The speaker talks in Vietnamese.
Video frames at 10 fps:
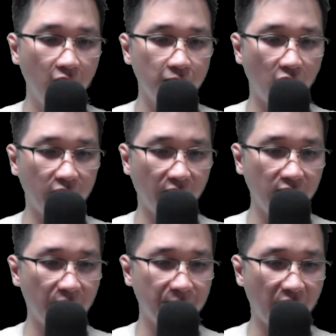Bọn hắn
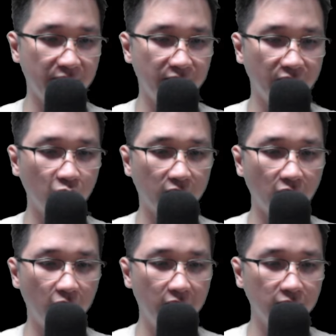là bại nhưng tuyệt
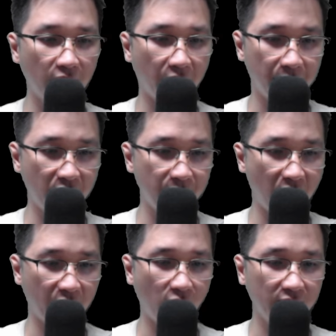đối không thể bị
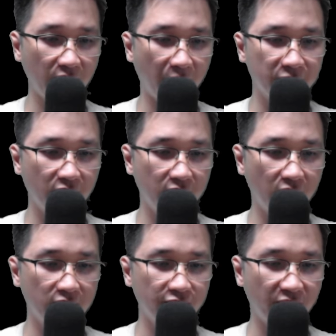bại quá thảm, nhất
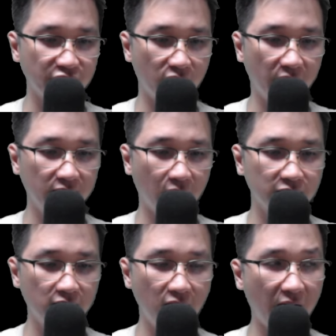định phải cho đế tộc
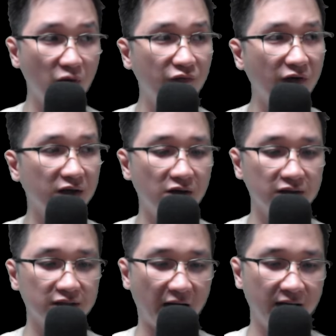giữ lại bộ phận
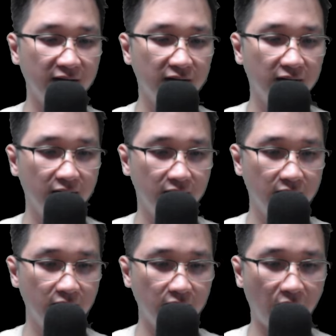cường giả.
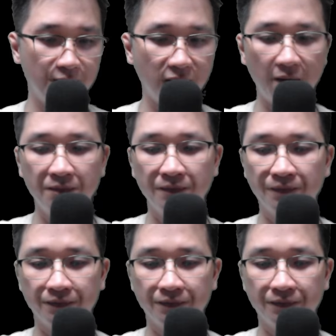Ầm ầm.